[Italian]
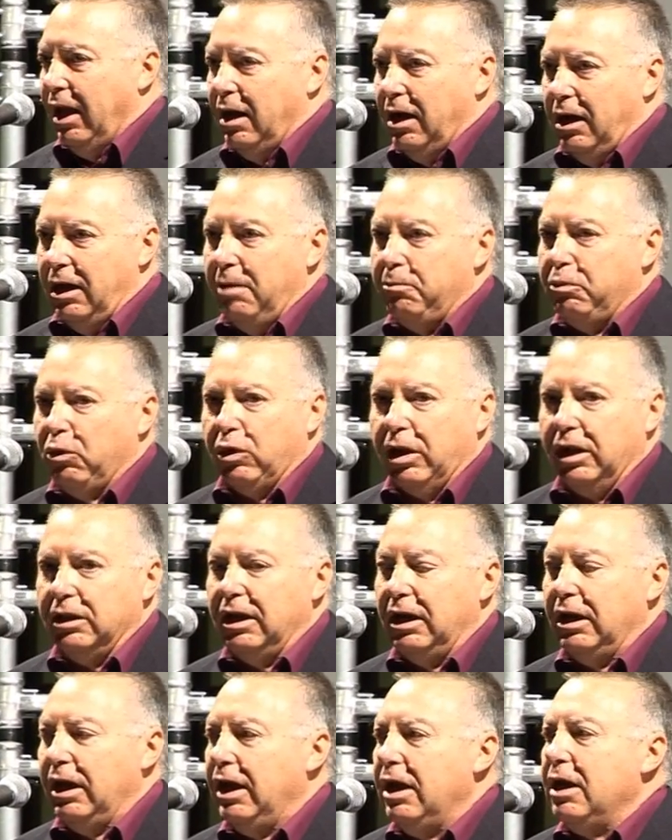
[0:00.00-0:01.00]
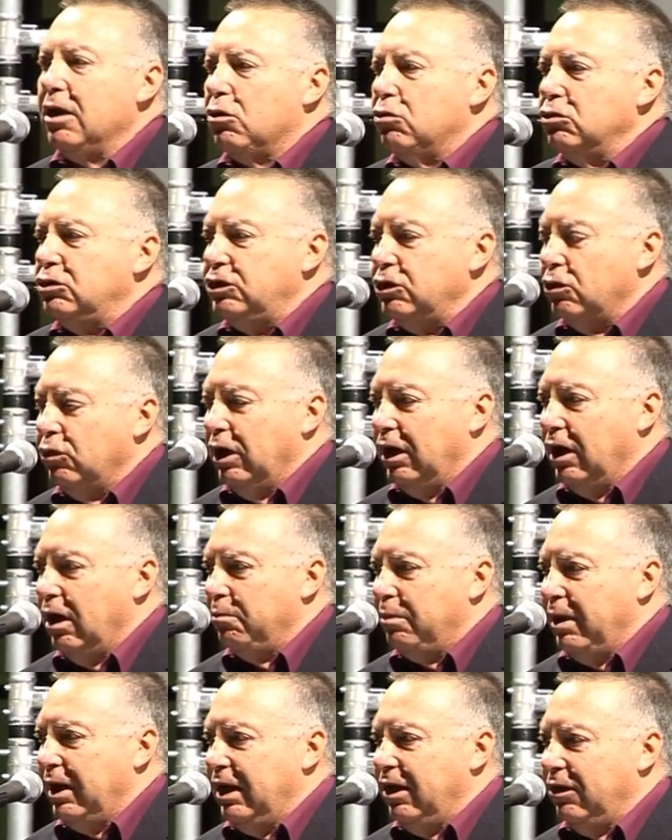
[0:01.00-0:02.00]
Era l'epoca delle irruzioni nel
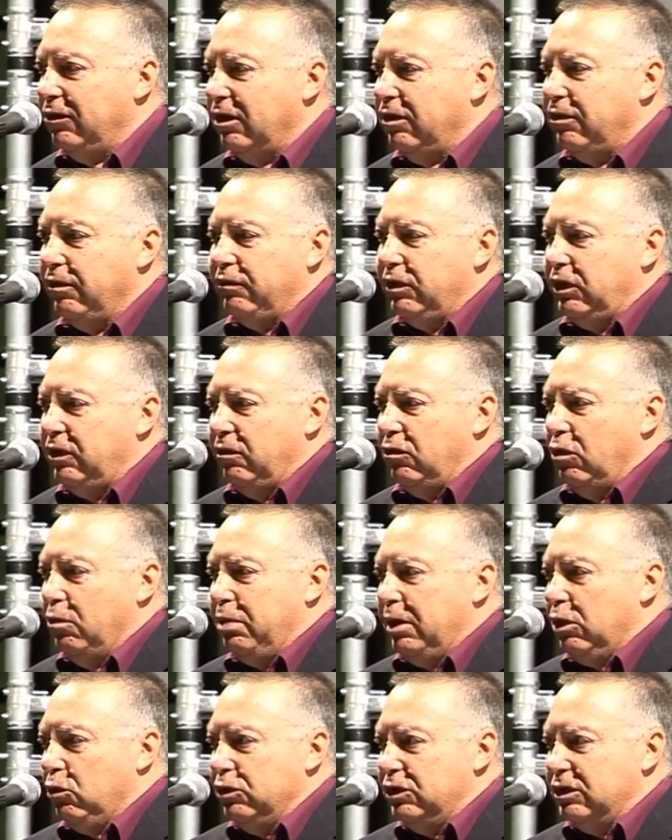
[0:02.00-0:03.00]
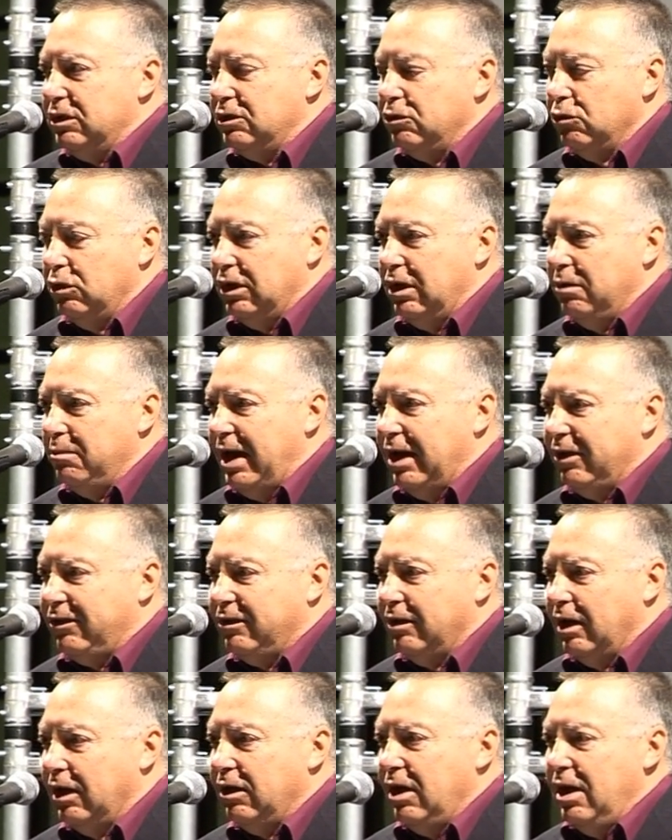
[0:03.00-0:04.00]
paese, si facevano perquisizioni di
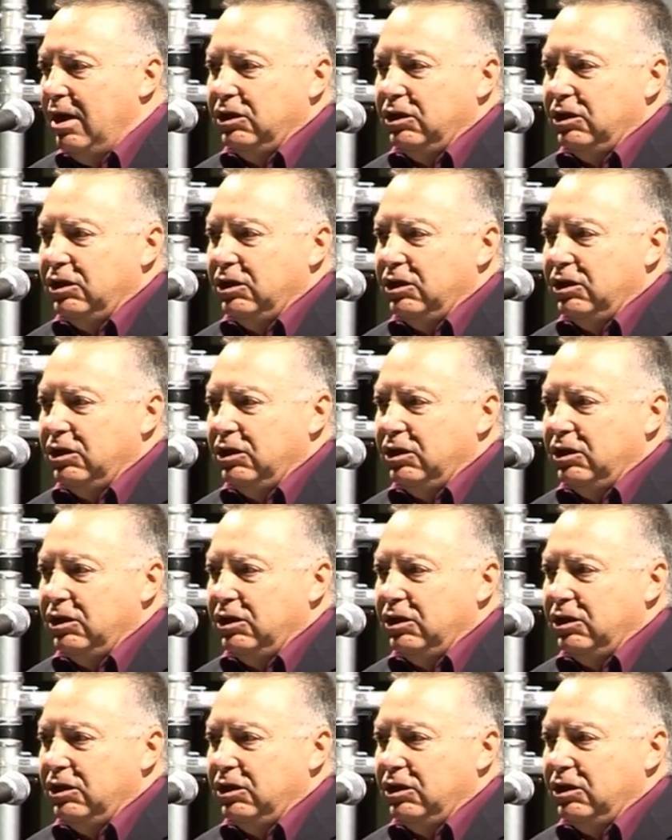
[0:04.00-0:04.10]
massa,